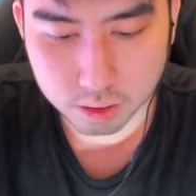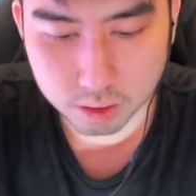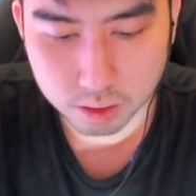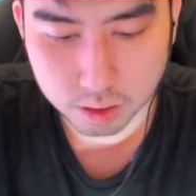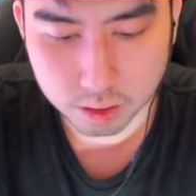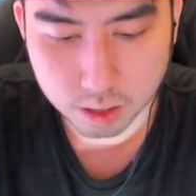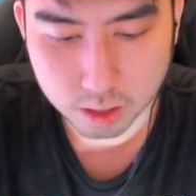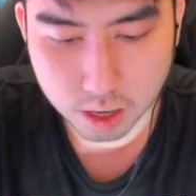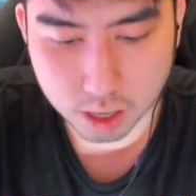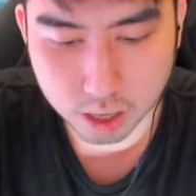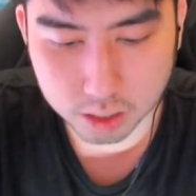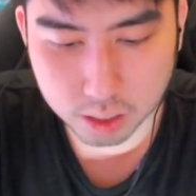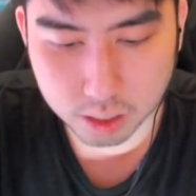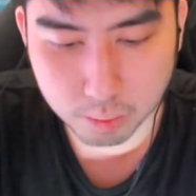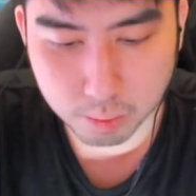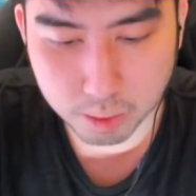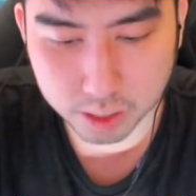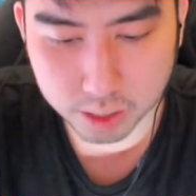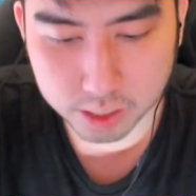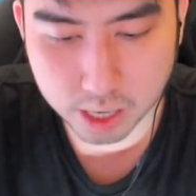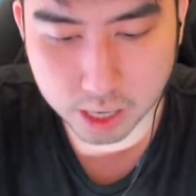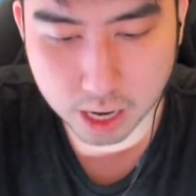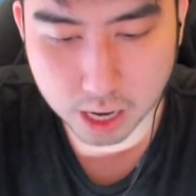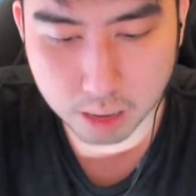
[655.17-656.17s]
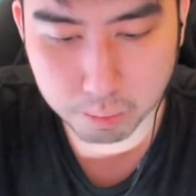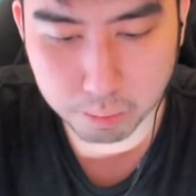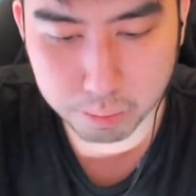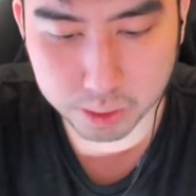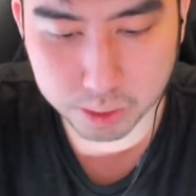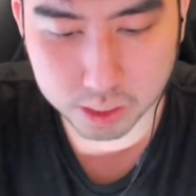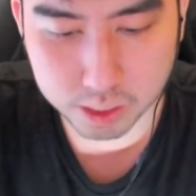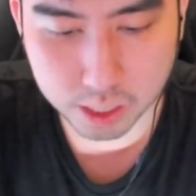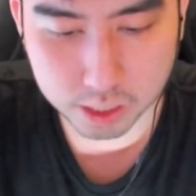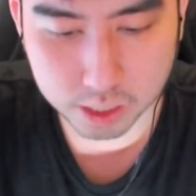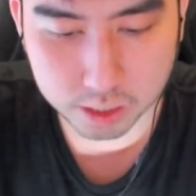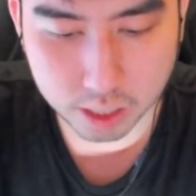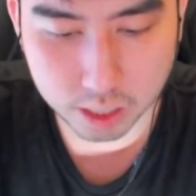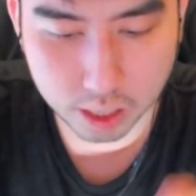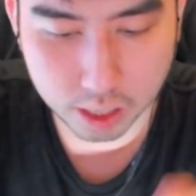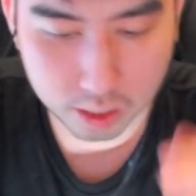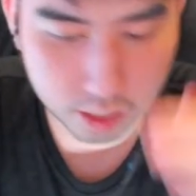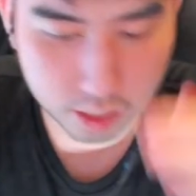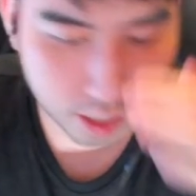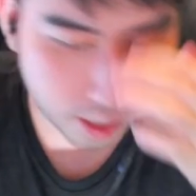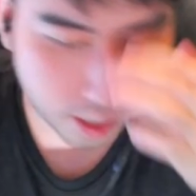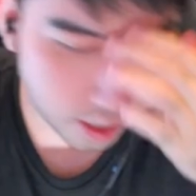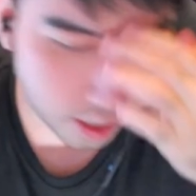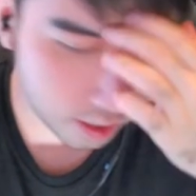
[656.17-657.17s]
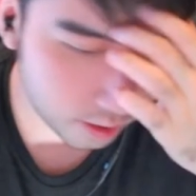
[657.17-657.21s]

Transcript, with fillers: AC Blessing habis guys ternyata ya.